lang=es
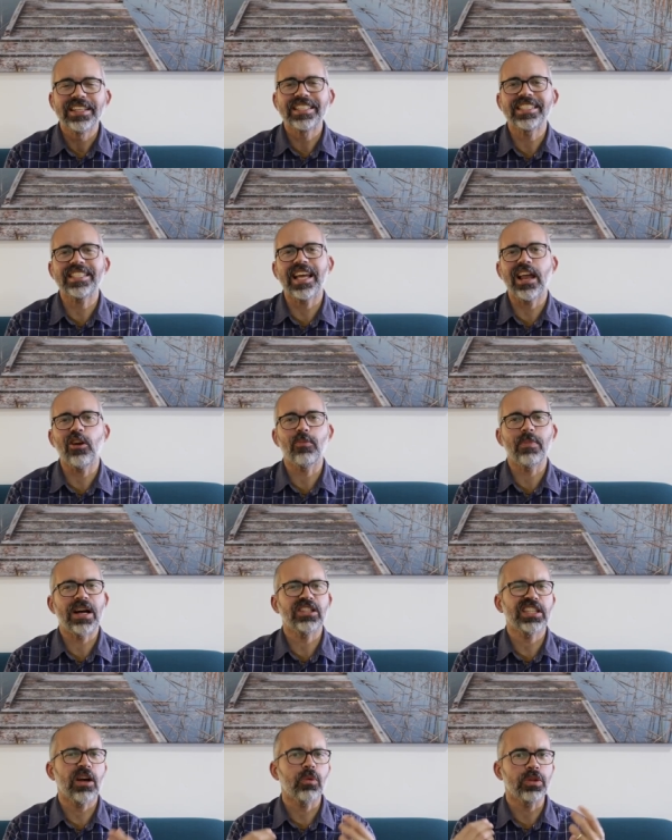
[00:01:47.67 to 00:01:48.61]
sea lo
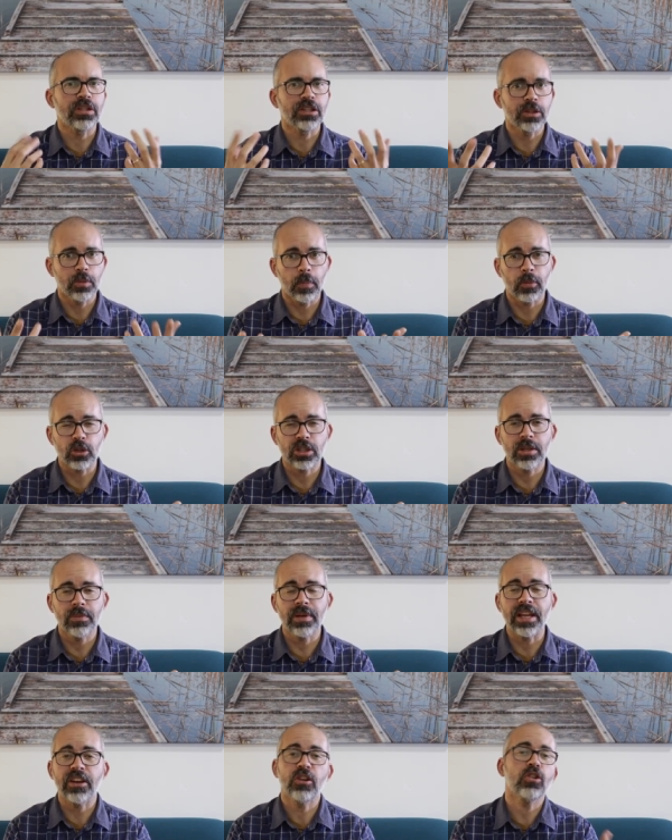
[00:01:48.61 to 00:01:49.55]
más auditivo
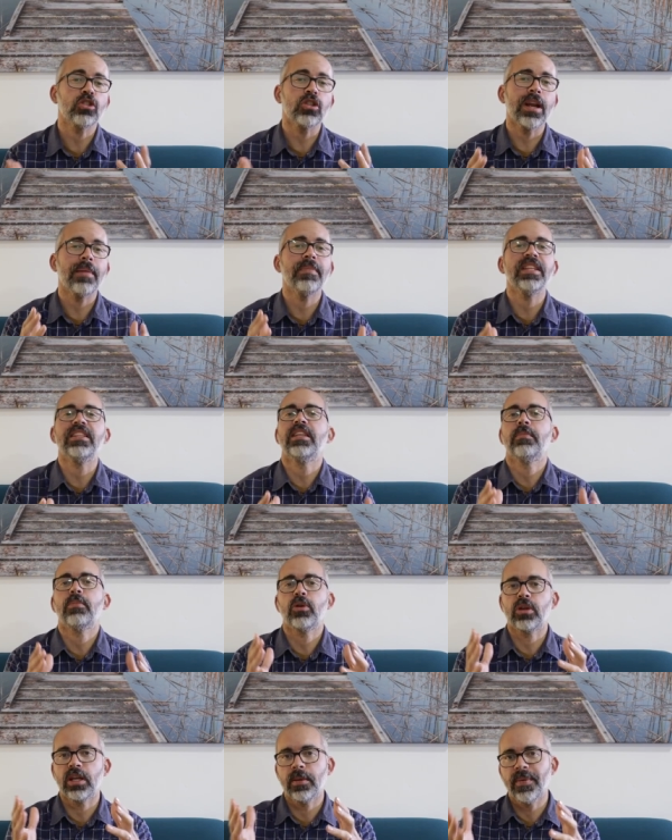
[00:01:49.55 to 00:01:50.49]
posible, no solamente
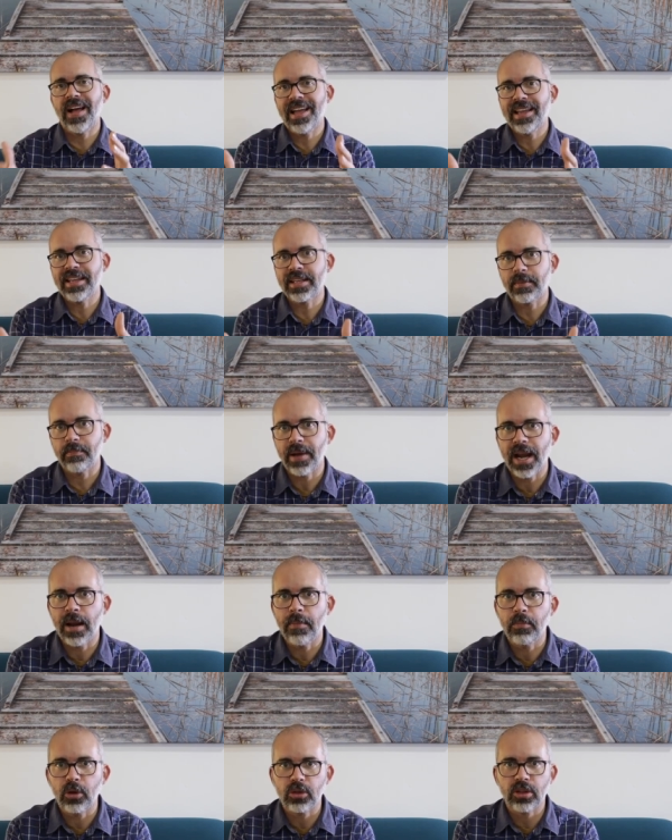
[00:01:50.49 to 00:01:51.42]
porque va a ir para
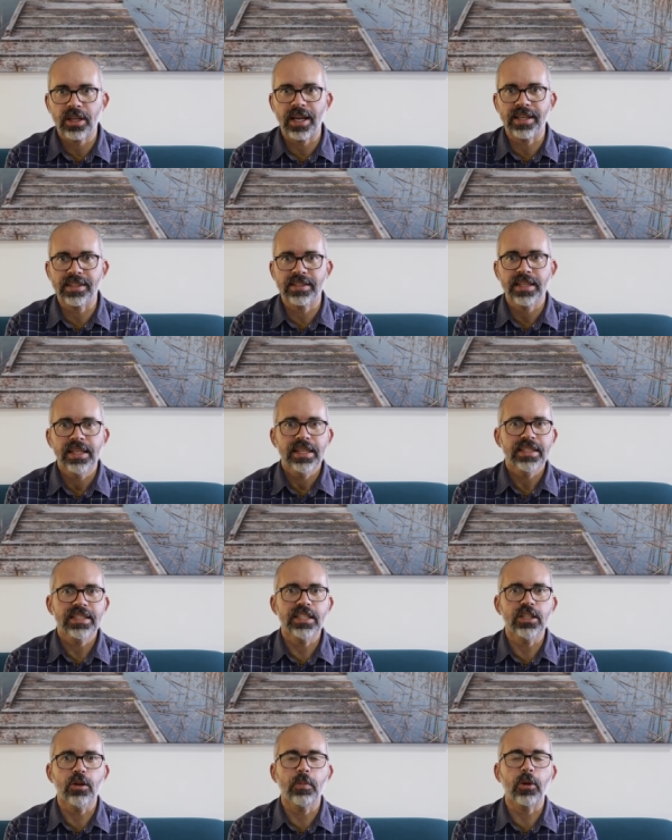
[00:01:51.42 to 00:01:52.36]
el podcast,
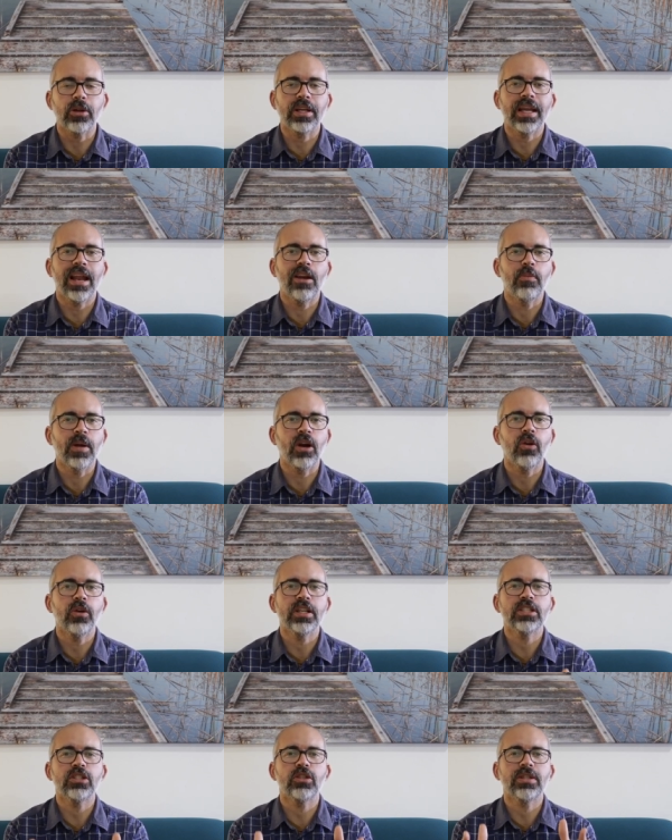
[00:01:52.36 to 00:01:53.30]
sino porque a lo
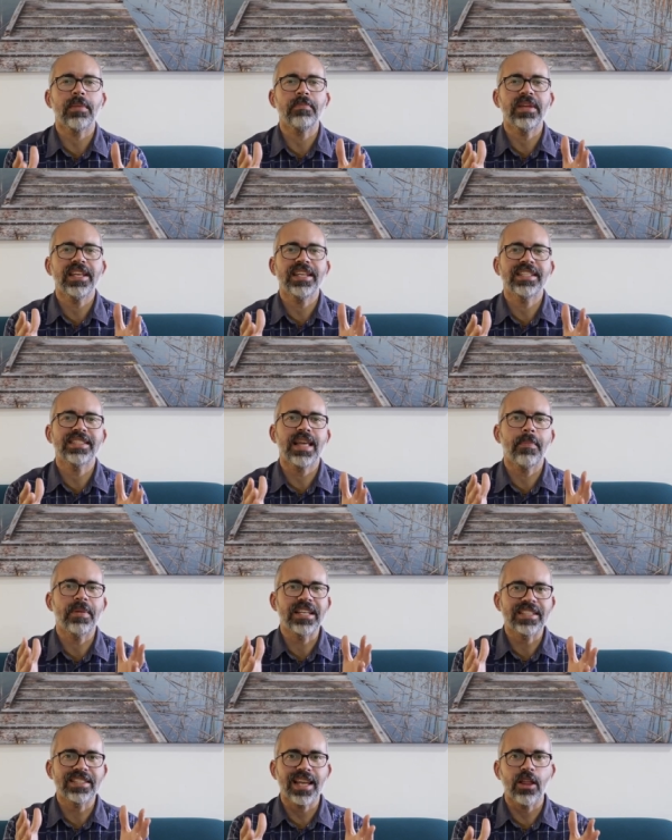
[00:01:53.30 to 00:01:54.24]
mejor esto también está
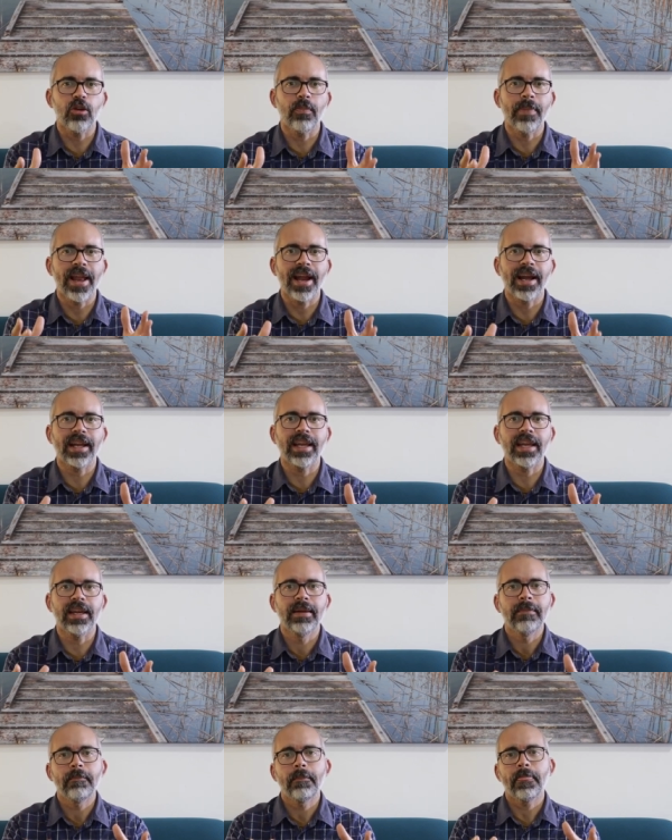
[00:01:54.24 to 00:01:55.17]
pensado para
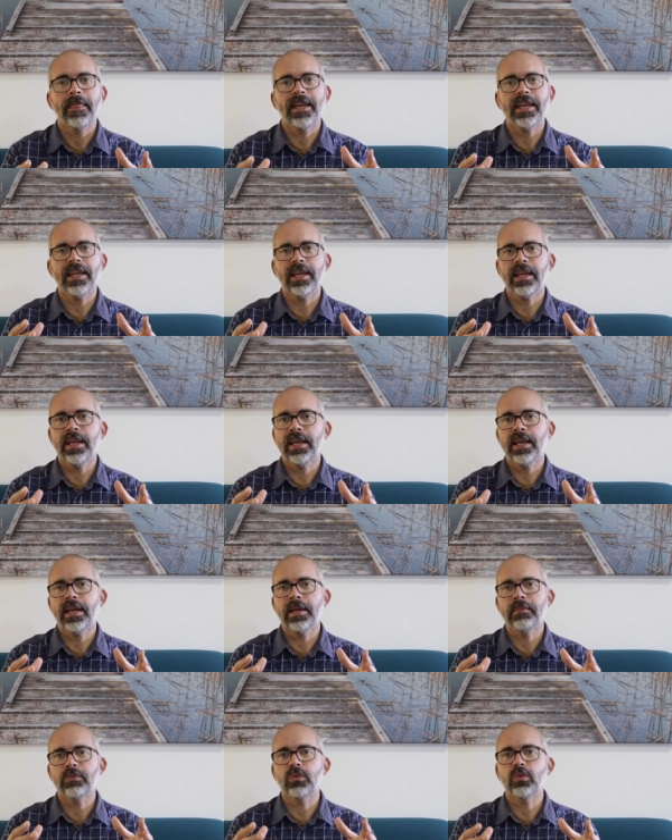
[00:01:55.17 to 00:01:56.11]
que
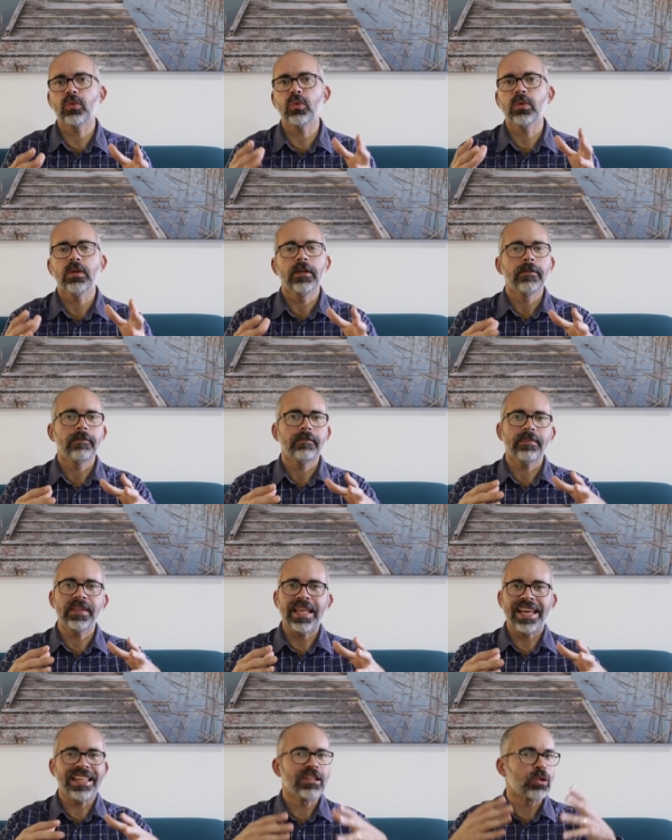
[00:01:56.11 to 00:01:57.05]
eh, tú
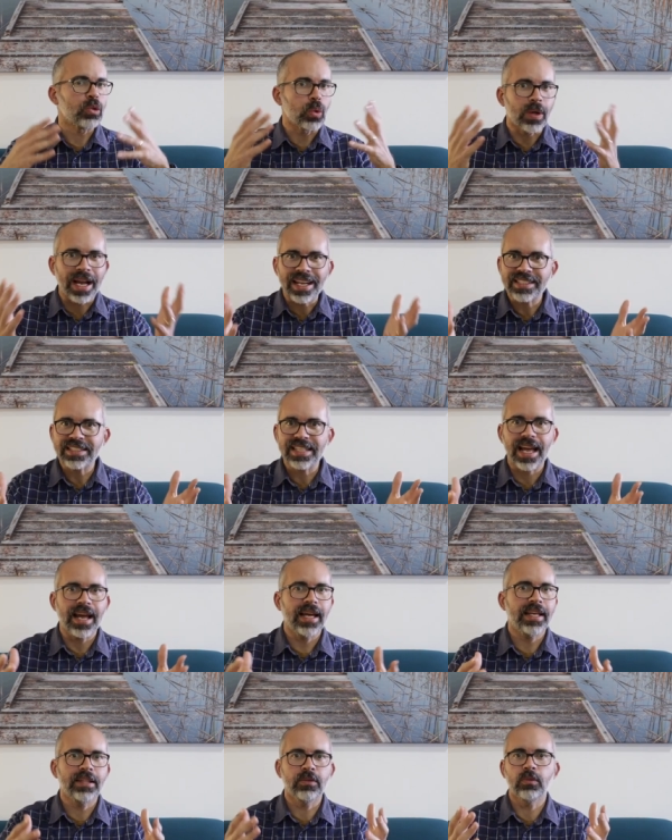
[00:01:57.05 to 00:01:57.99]
en tu
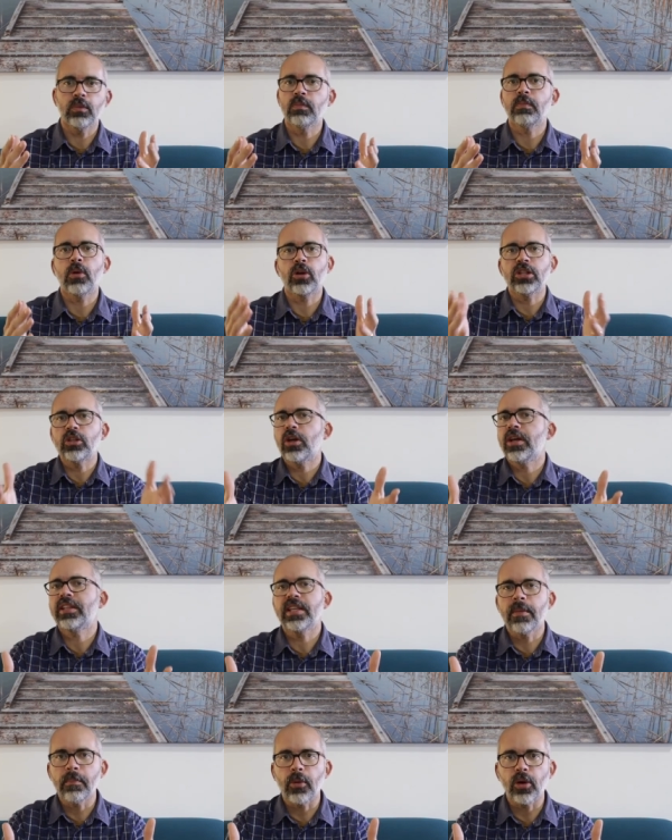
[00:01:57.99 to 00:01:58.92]
casa, en un poquito de
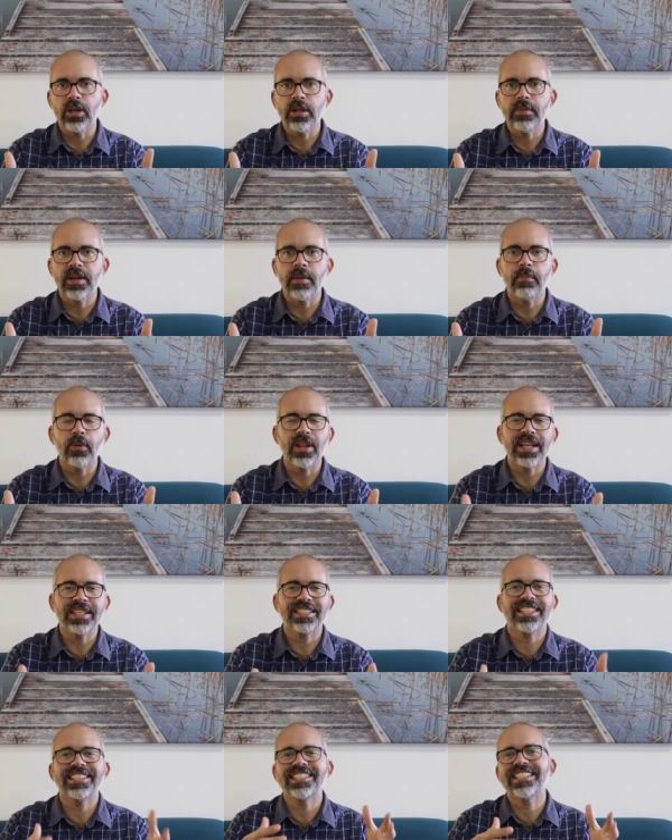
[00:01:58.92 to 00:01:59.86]
tiempo libre,
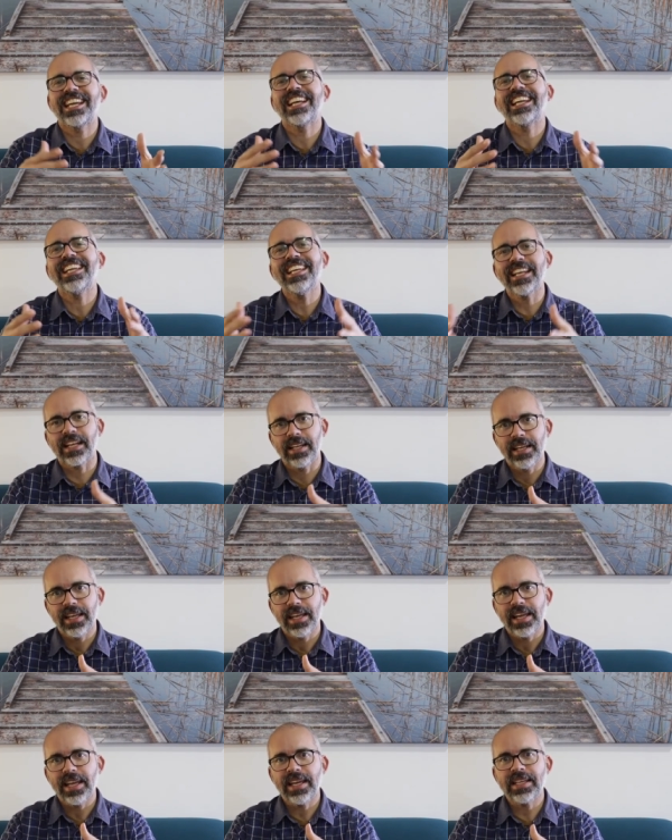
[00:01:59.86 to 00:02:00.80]
puedas seguir
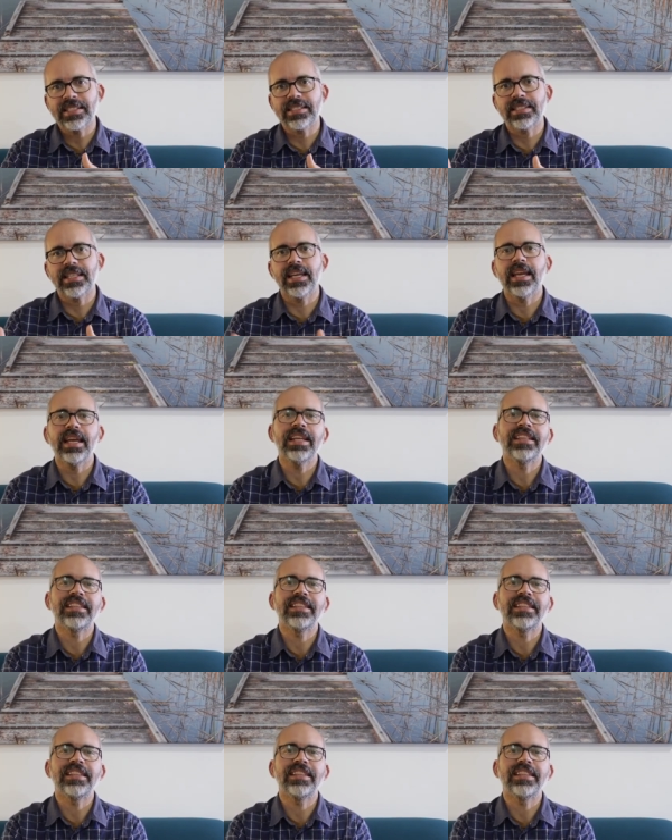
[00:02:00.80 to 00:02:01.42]
este